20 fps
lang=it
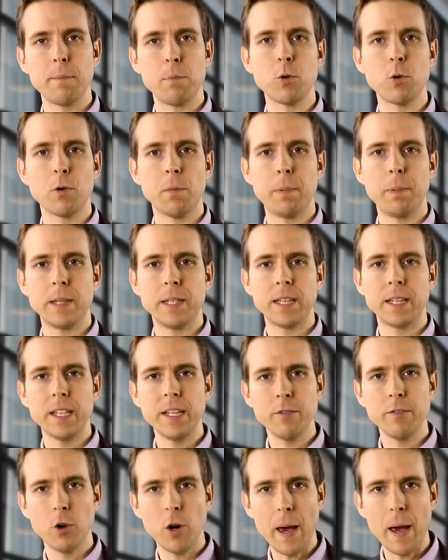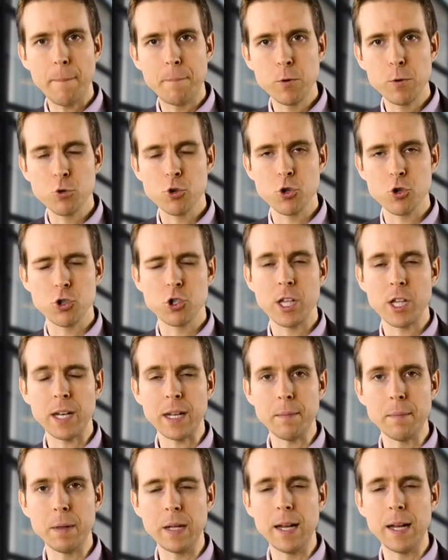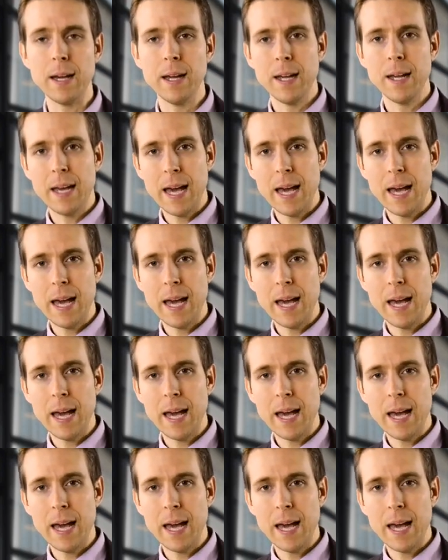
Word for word: più competitivo e più sostenibile,